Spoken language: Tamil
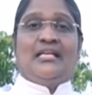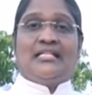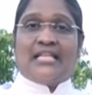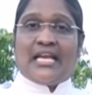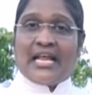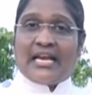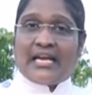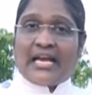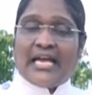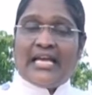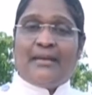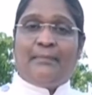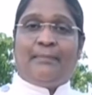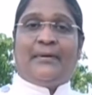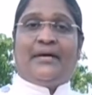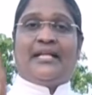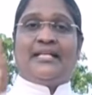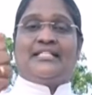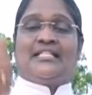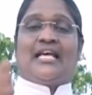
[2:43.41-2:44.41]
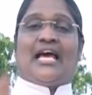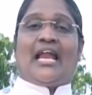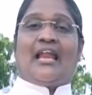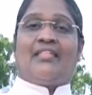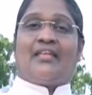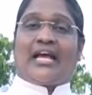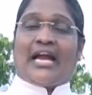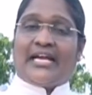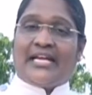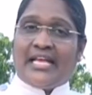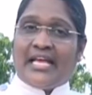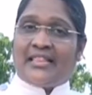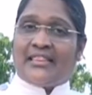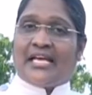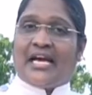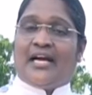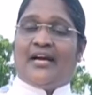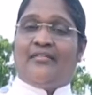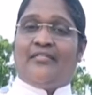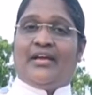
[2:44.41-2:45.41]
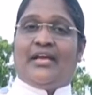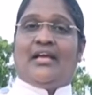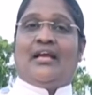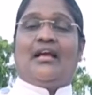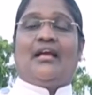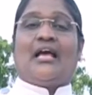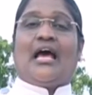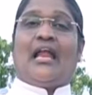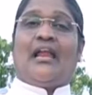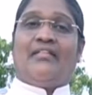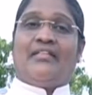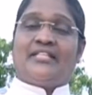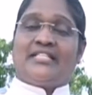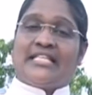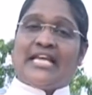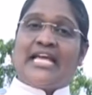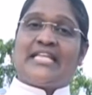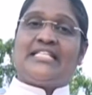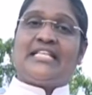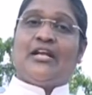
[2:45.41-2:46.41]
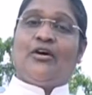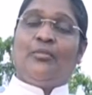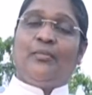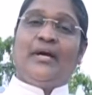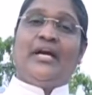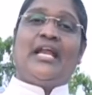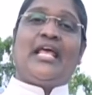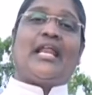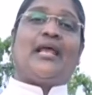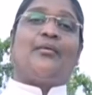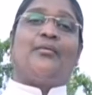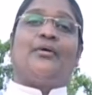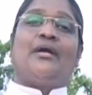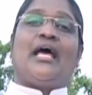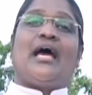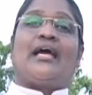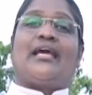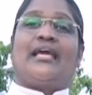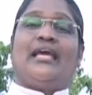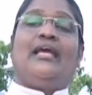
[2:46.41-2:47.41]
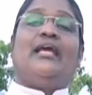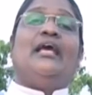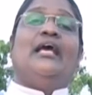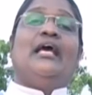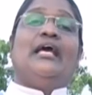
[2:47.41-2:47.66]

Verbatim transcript: சிலர் கை பிடிச்சு அல்லது கட்டி தழுவி அல்லது சேற்றில உமிழ்நீரை உண்டாக்கி